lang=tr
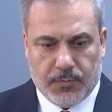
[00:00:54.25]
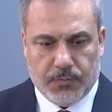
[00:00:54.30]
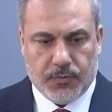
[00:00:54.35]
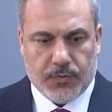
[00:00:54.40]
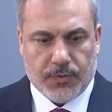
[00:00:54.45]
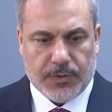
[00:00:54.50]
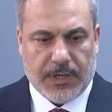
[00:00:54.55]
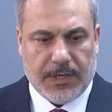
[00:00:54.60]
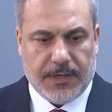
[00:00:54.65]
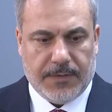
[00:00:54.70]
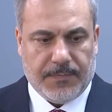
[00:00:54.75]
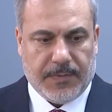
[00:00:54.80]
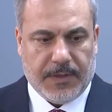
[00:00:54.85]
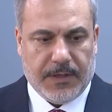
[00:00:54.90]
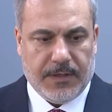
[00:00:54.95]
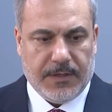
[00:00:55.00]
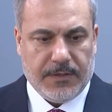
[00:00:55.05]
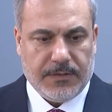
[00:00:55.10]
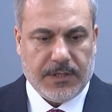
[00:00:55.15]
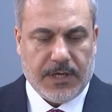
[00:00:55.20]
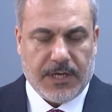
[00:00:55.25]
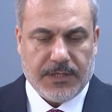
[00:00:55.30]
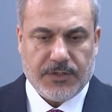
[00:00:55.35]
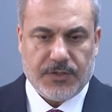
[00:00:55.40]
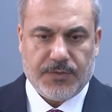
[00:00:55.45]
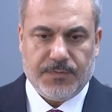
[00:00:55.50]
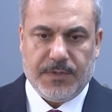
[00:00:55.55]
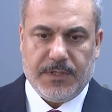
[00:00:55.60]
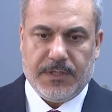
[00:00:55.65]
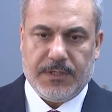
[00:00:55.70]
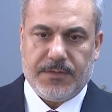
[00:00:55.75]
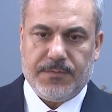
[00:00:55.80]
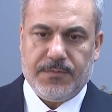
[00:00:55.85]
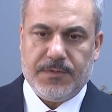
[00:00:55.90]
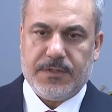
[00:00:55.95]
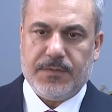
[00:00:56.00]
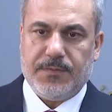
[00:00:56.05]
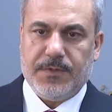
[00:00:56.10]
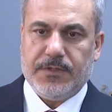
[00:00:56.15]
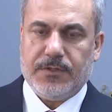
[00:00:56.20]
Burada
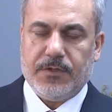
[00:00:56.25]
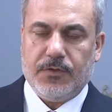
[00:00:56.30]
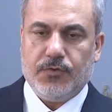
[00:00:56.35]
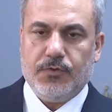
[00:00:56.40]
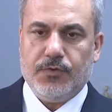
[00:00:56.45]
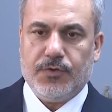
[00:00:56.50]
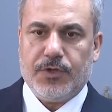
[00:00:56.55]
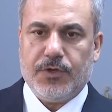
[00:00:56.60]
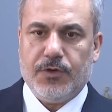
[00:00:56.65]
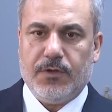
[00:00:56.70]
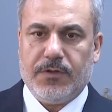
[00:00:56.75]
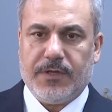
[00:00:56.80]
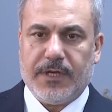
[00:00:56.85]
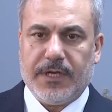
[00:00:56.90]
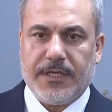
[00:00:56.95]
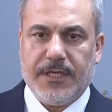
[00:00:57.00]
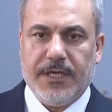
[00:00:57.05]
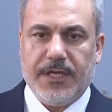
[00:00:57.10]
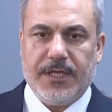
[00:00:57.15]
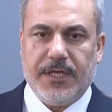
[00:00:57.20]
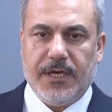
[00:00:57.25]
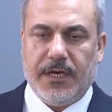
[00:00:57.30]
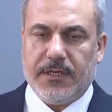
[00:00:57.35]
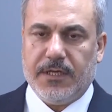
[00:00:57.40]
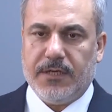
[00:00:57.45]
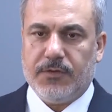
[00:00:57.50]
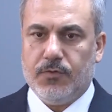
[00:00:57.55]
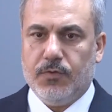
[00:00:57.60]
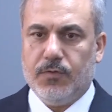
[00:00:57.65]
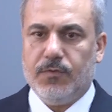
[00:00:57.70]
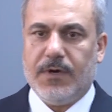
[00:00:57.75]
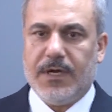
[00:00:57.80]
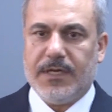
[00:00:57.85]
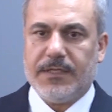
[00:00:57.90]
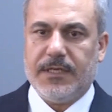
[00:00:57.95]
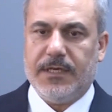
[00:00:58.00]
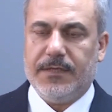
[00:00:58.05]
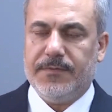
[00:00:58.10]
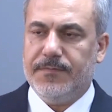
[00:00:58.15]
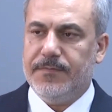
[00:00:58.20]
tartışmalarımızı biz Türkiye olarak iki ana
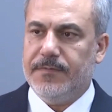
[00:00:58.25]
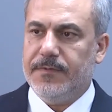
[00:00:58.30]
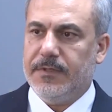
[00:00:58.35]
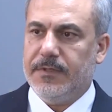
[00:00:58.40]
kulvarda